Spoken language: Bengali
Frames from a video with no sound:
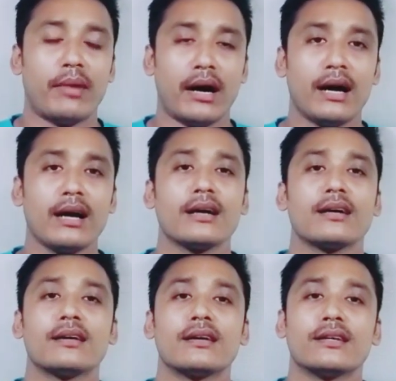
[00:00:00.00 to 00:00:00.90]
বা
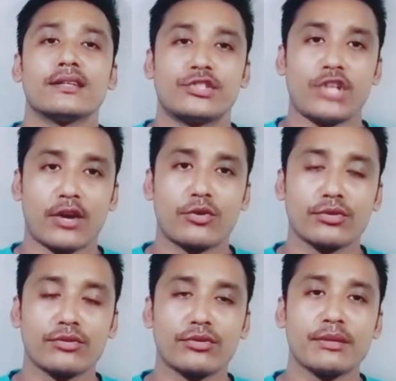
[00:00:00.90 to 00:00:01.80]

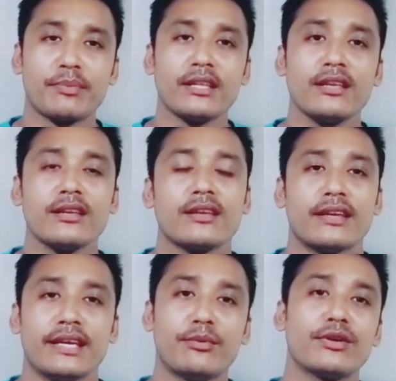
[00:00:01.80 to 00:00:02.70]
জাগ্রত করতে পারি
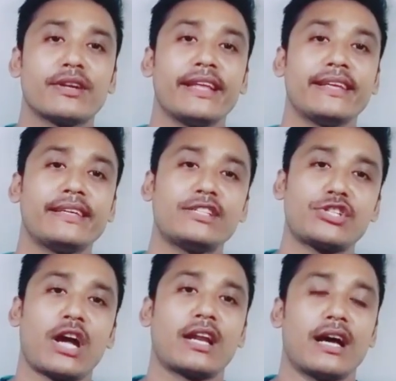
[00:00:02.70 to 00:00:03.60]
এবং রেইকি
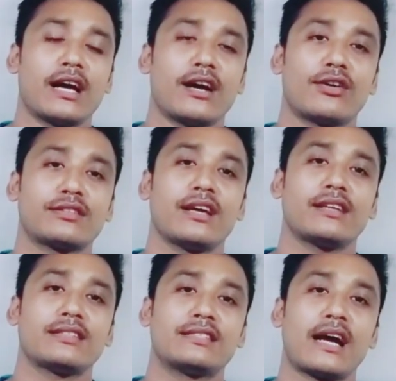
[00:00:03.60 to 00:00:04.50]
ছাড়া
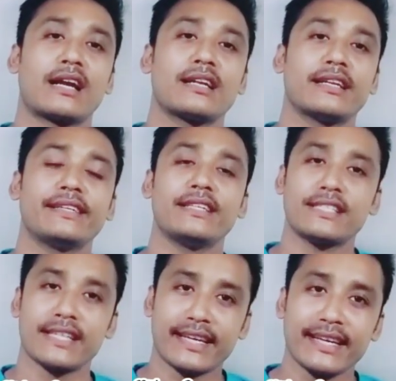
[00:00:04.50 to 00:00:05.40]
অর্থাৎ যারা রেইকি
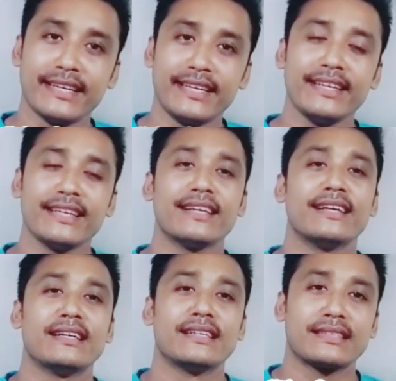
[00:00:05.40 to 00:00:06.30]
শেখেননি
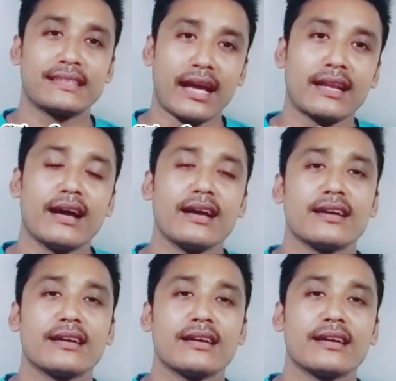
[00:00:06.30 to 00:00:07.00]
তারা